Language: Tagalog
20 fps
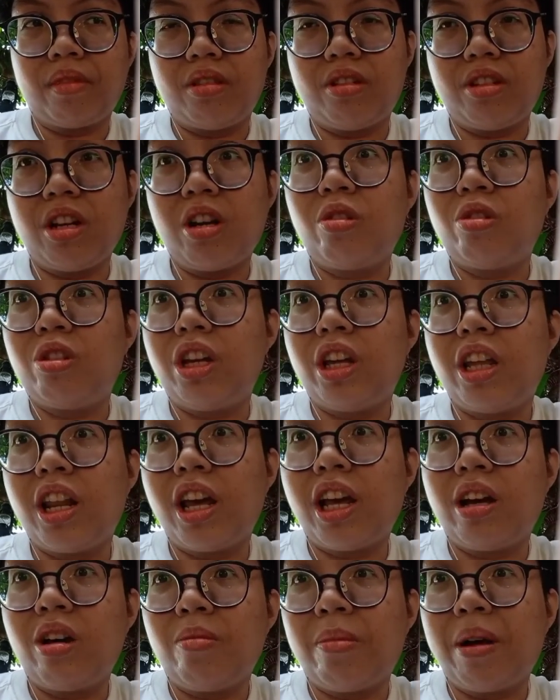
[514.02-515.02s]
dyan ko din
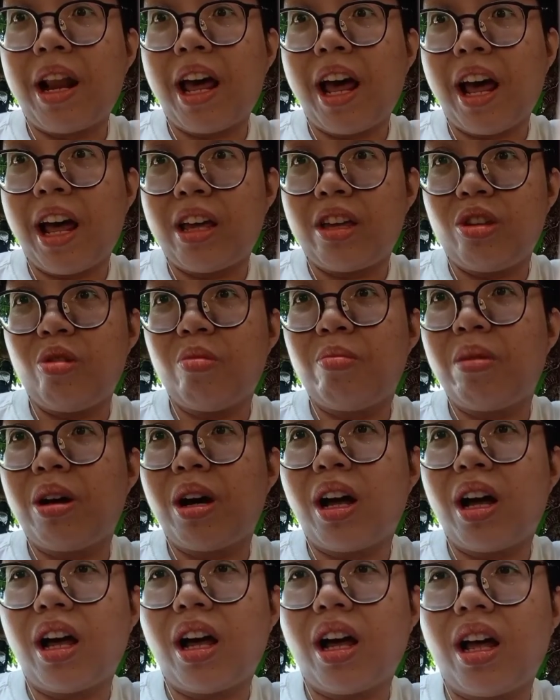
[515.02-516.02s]
ginagawa pala yung
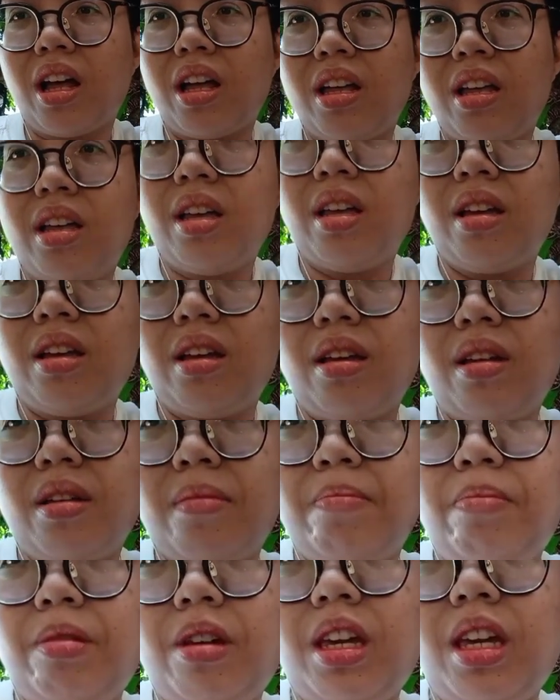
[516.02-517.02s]
mga
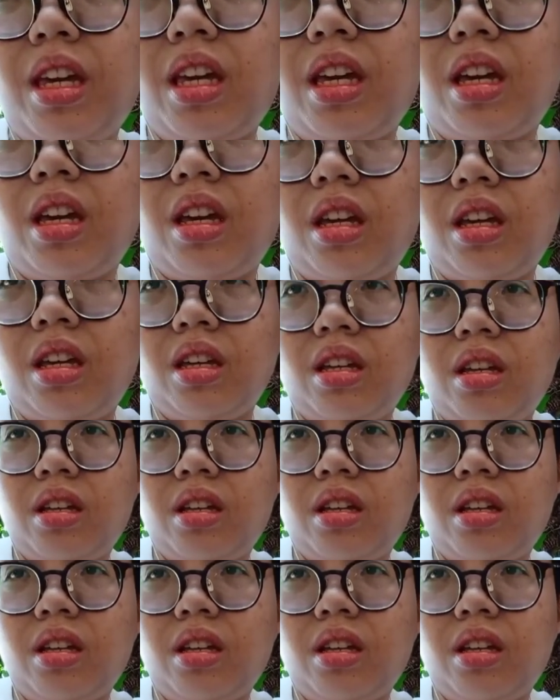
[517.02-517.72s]
PE